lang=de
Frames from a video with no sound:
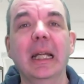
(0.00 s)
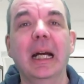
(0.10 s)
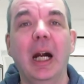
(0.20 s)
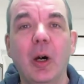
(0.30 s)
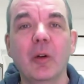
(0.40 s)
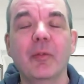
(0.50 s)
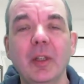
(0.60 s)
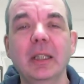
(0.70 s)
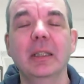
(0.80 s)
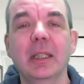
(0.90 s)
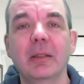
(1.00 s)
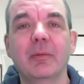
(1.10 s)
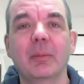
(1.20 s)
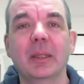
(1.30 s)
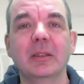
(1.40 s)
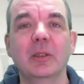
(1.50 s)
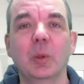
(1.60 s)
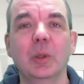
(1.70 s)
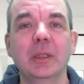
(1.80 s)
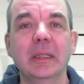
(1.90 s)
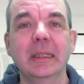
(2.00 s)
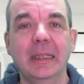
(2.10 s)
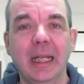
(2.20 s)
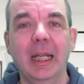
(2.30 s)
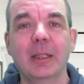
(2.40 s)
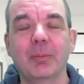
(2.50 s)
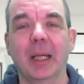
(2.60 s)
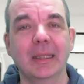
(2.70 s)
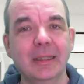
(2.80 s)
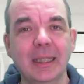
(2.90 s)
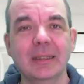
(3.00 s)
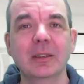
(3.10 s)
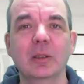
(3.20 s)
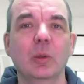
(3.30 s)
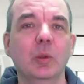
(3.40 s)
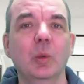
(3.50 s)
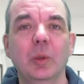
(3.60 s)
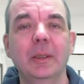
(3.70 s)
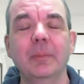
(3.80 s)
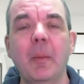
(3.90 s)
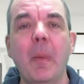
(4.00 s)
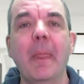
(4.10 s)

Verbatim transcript: auch wichtige Informationen direkt per Tastendruck holen.